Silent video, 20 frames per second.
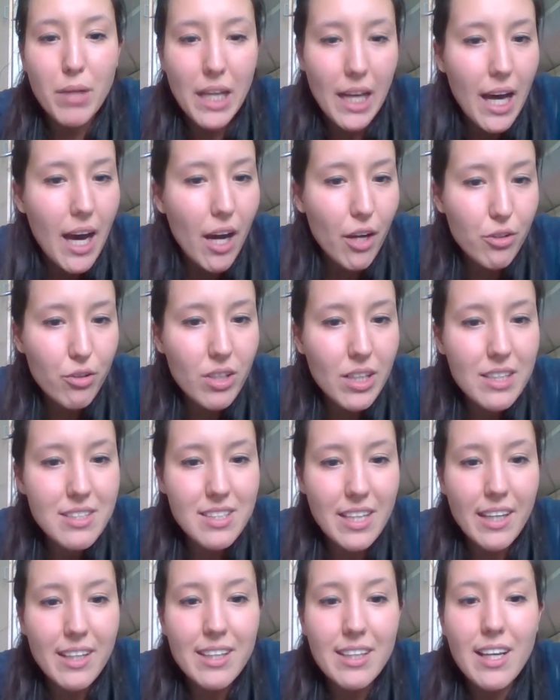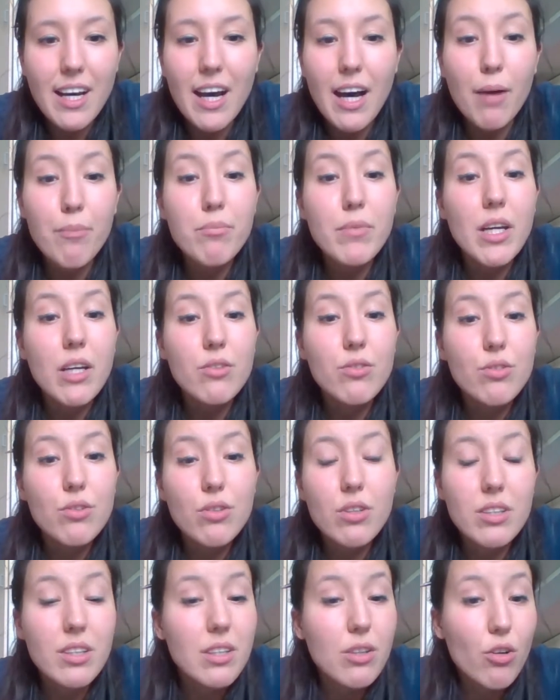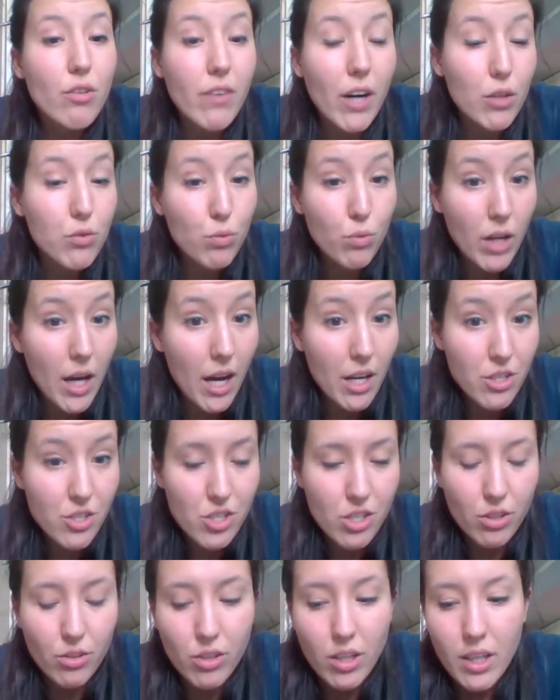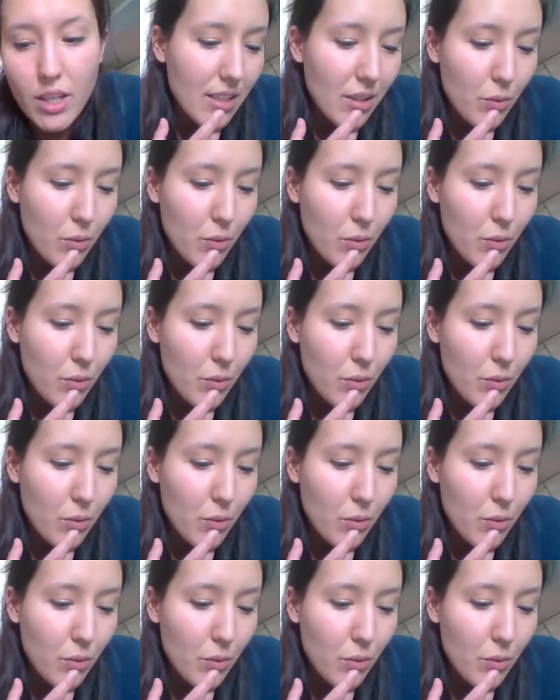Pelaio e Lisenda abbiano trovato un angelo.